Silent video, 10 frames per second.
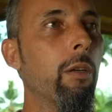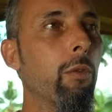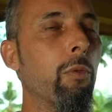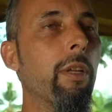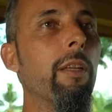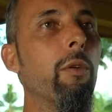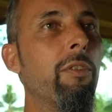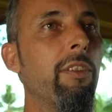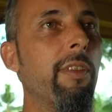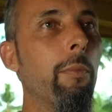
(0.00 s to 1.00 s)
euh, tout un
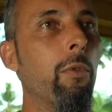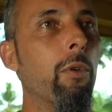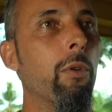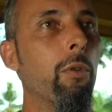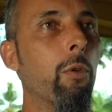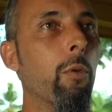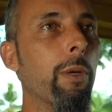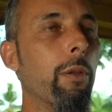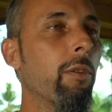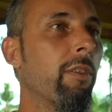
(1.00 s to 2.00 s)
écosystème de,
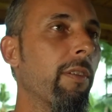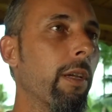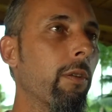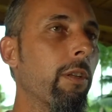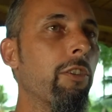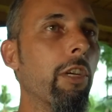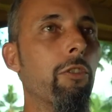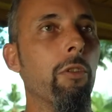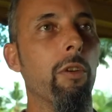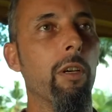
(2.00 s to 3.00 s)
compétences avec euh, des
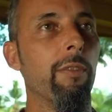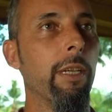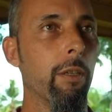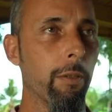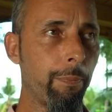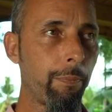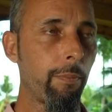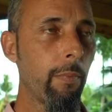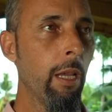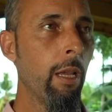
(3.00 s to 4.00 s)
chercheurs, avec
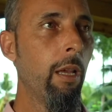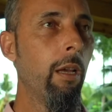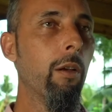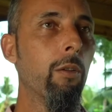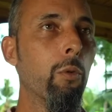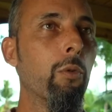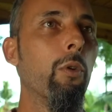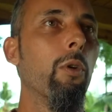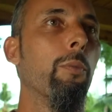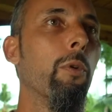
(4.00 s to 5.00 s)

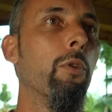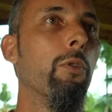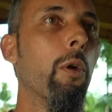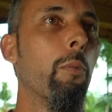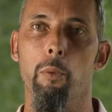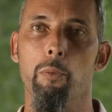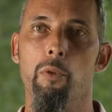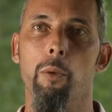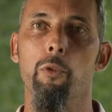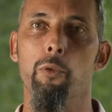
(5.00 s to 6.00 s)
d'autres producteurs
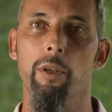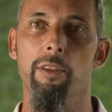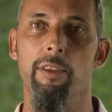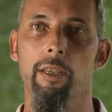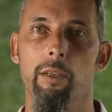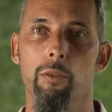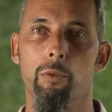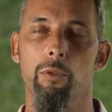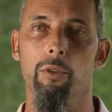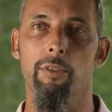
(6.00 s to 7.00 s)
pouvoir mutualiser
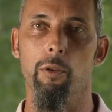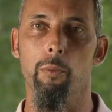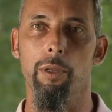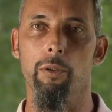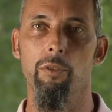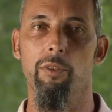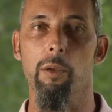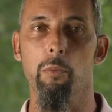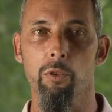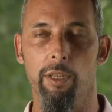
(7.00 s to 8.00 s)
toutes ces compétences
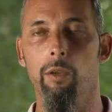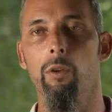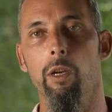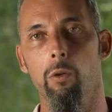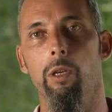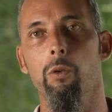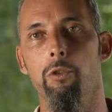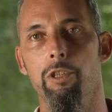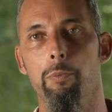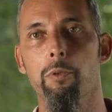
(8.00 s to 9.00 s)
et montrer que
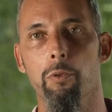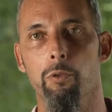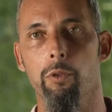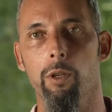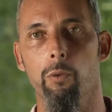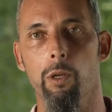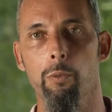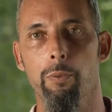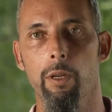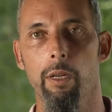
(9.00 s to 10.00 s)
l'agroécologie peut fonctionner en
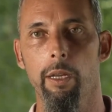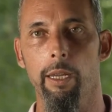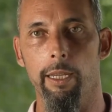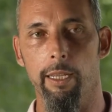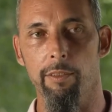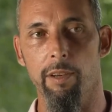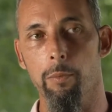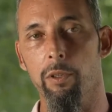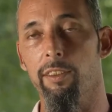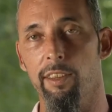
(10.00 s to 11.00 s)
Guadeloupe et qu'il est
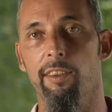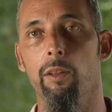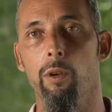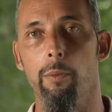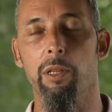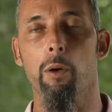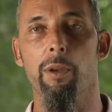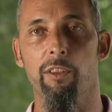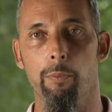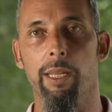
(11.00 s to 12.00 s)
vraiment nécessaire de la mettre en
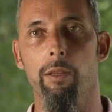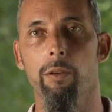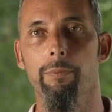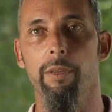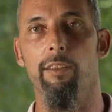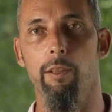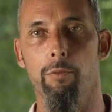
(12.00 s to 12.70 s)
place maintenant et que ça